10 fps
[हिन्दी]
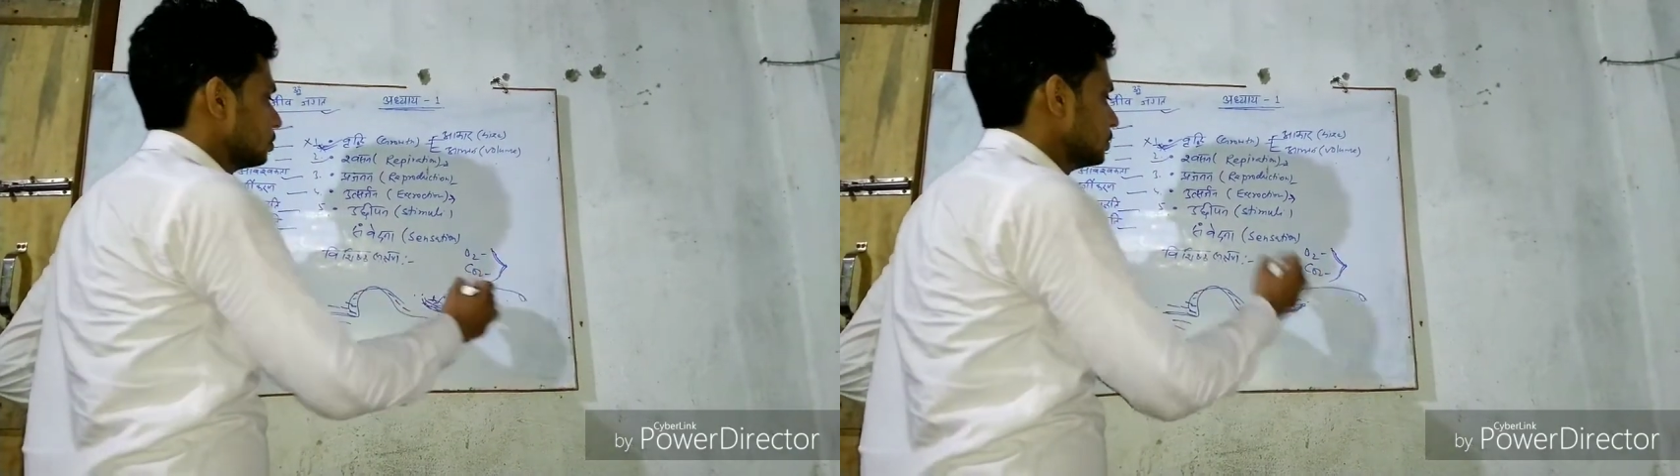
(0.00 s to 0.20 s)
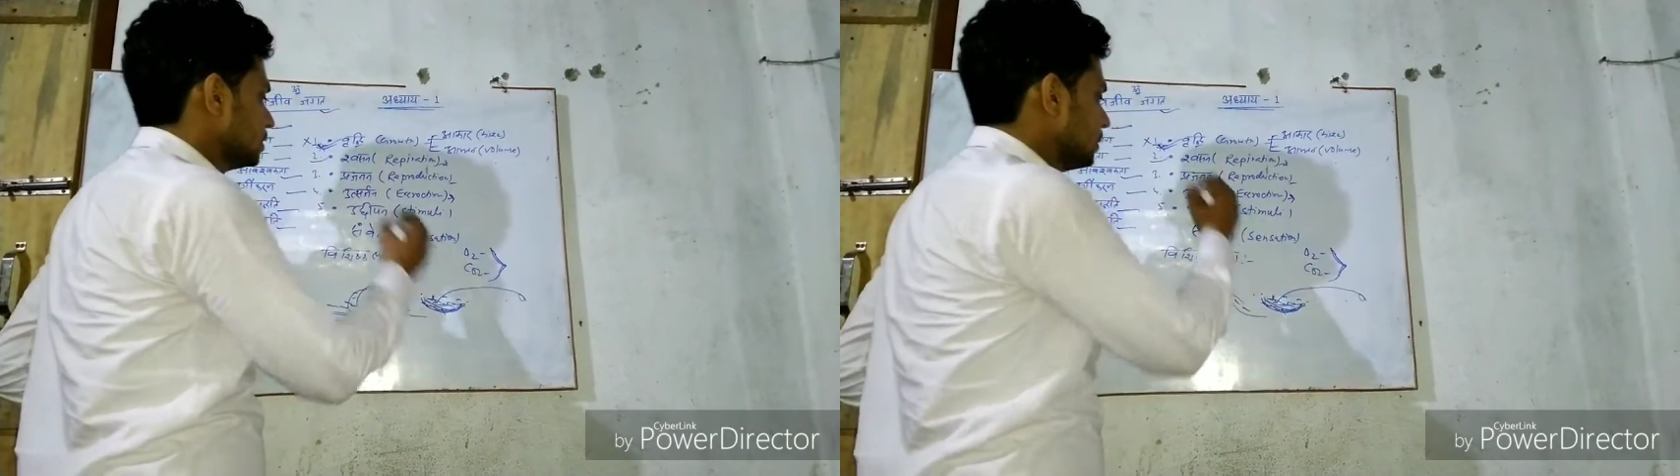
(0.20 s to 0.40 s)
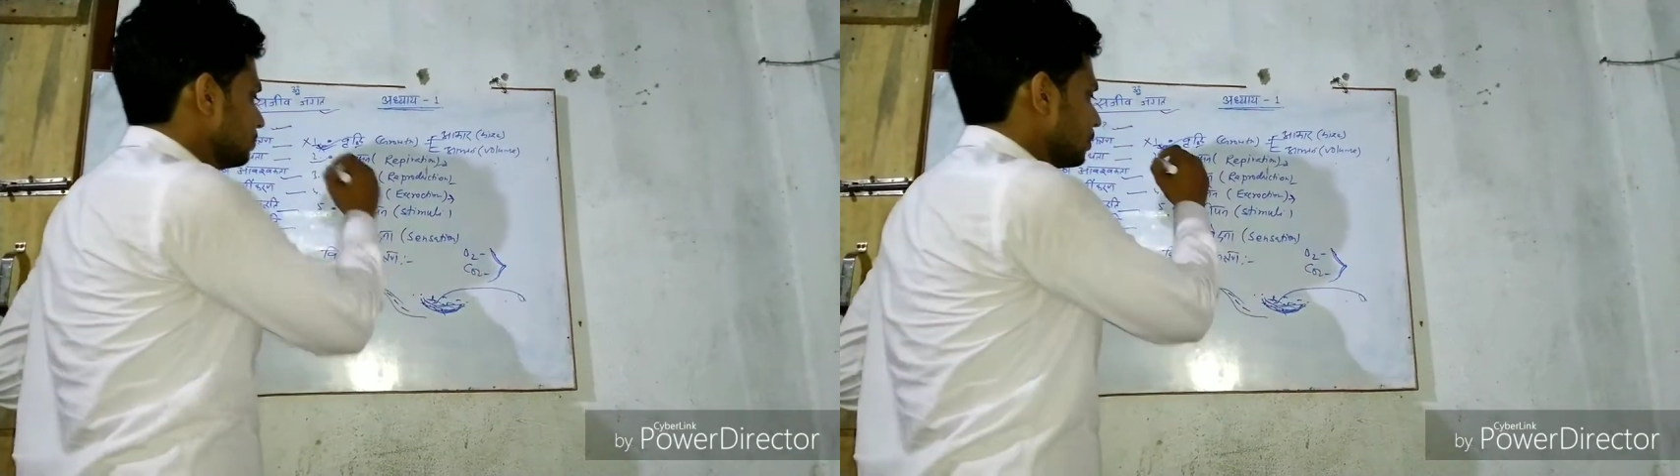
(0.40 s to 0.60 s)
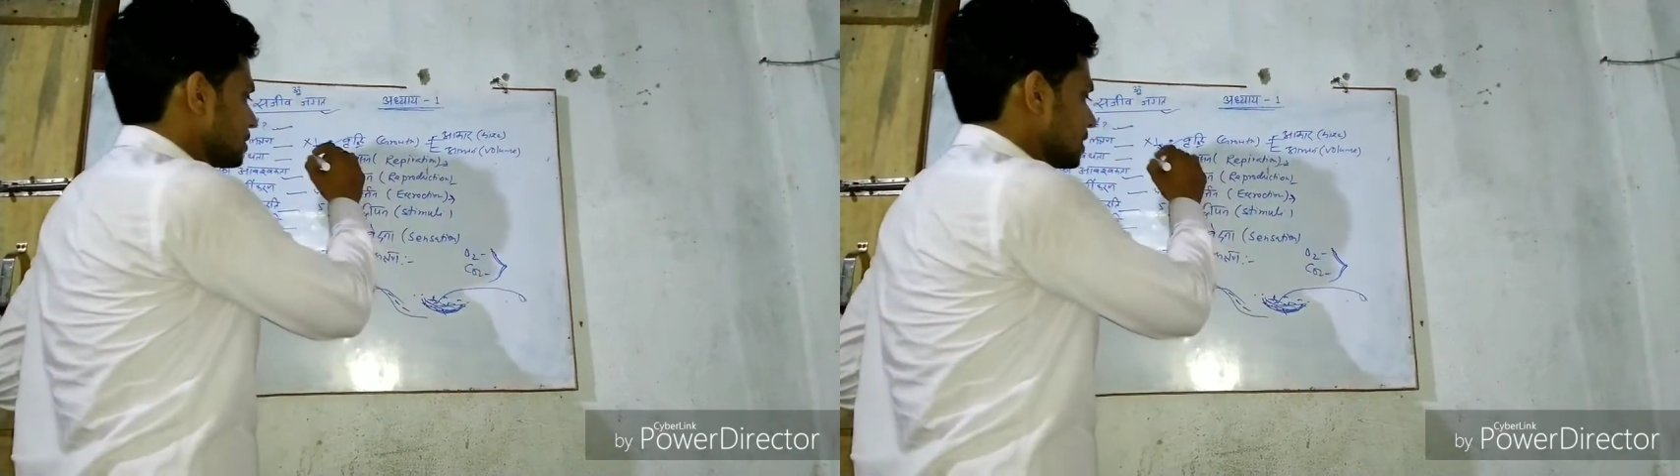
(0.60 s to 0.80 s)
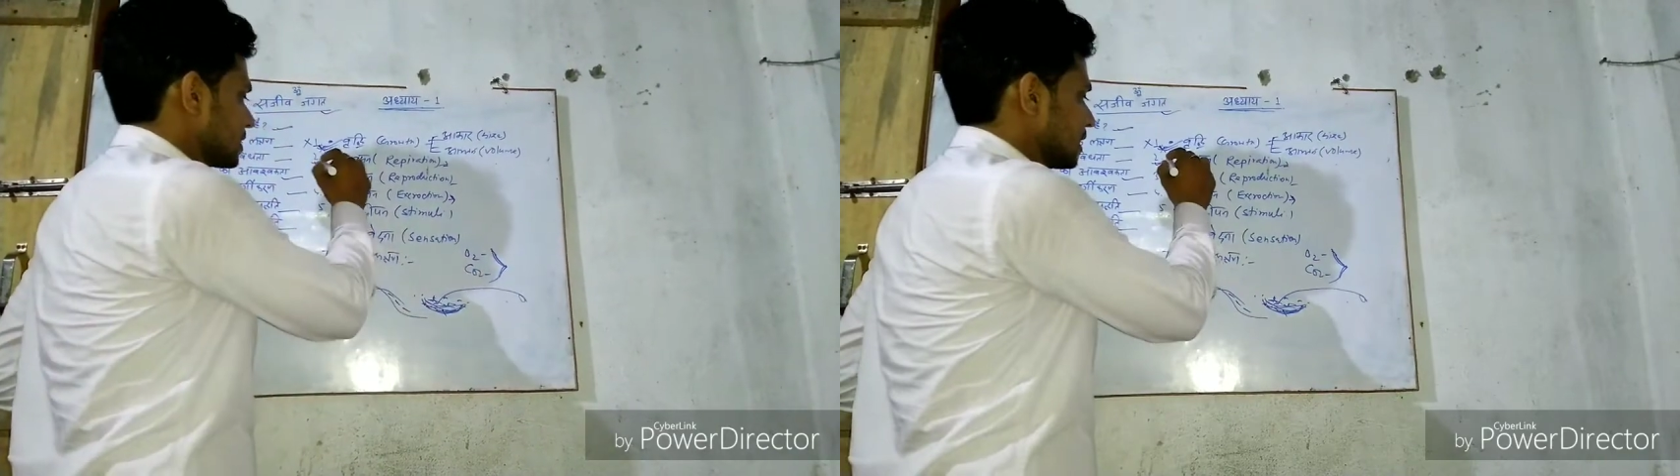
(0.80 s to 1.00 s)
तो ये
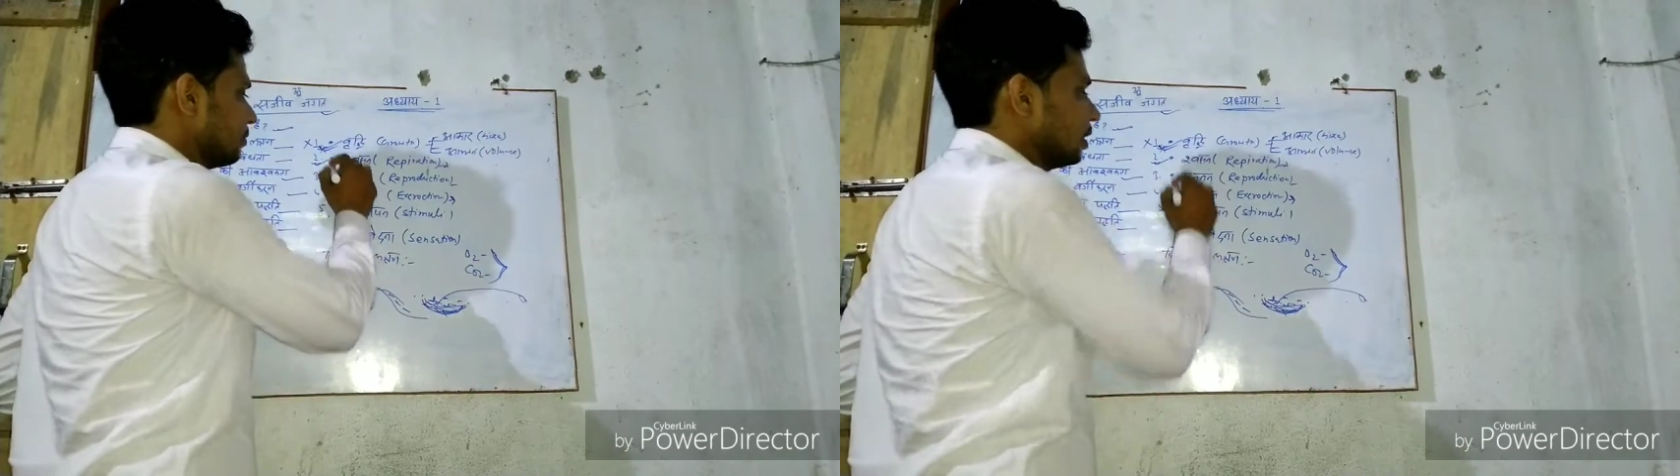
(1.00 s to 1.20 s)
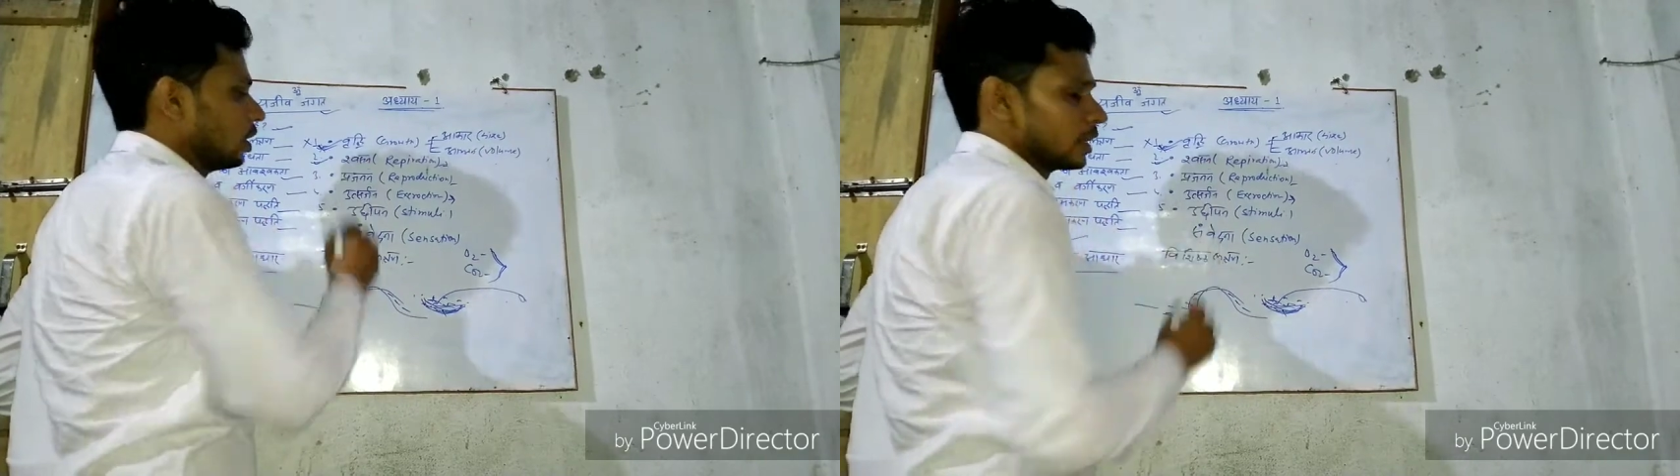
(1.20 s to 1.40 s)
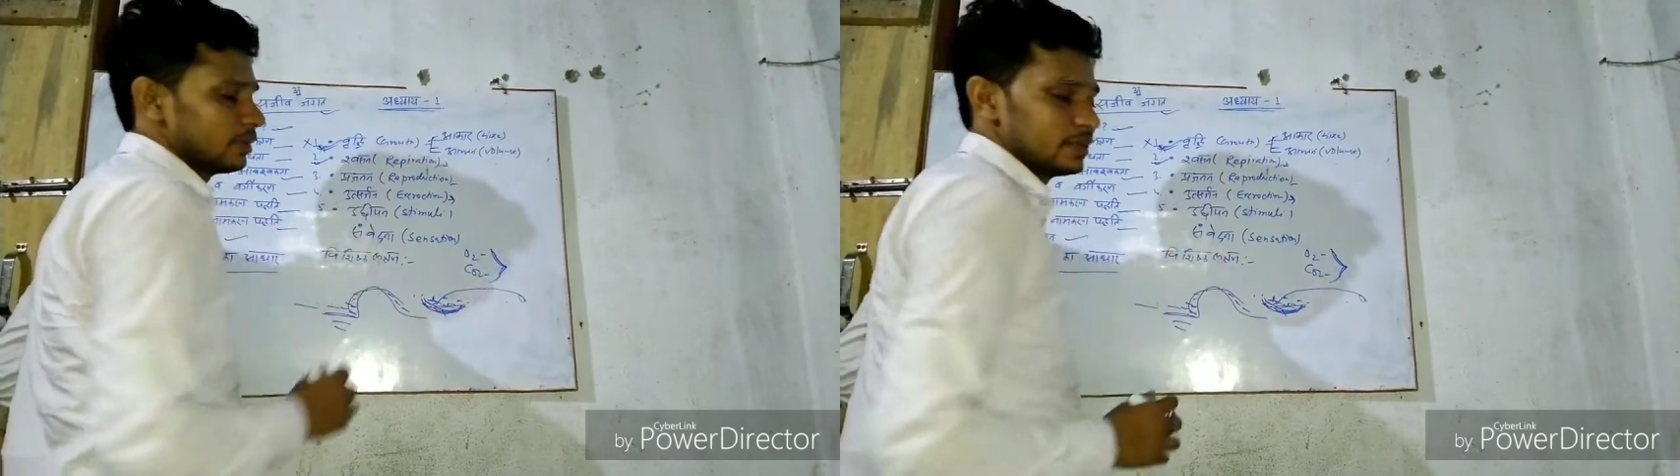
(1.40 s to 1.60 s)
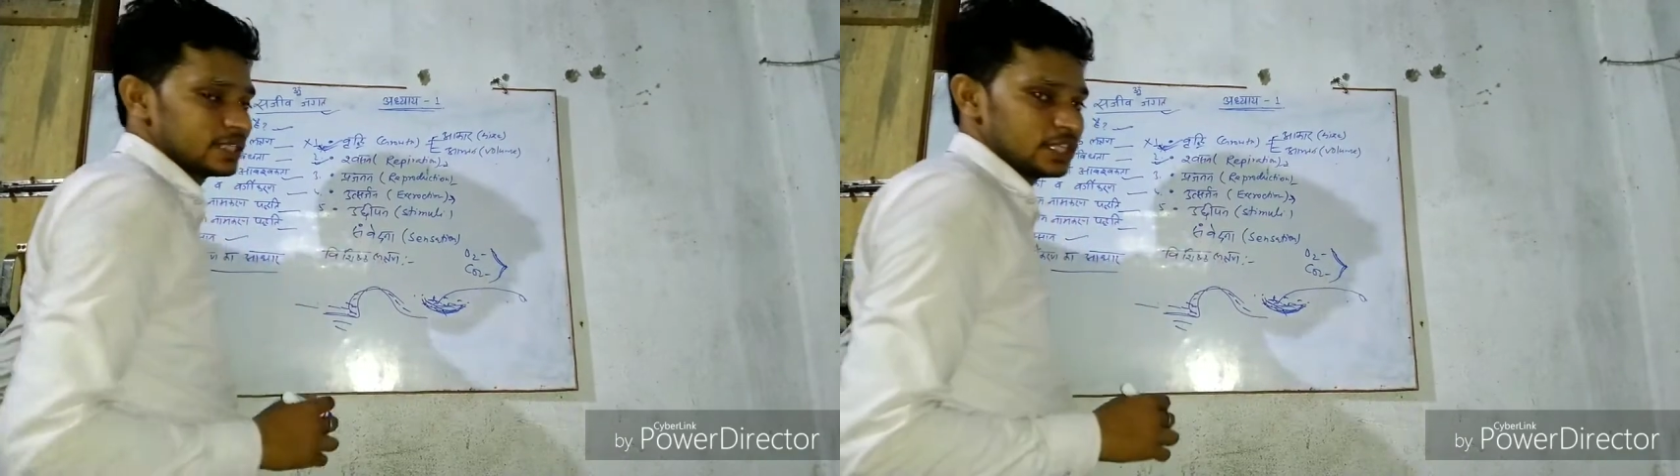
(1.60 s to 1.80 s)
प्रोसेस केवल और केवल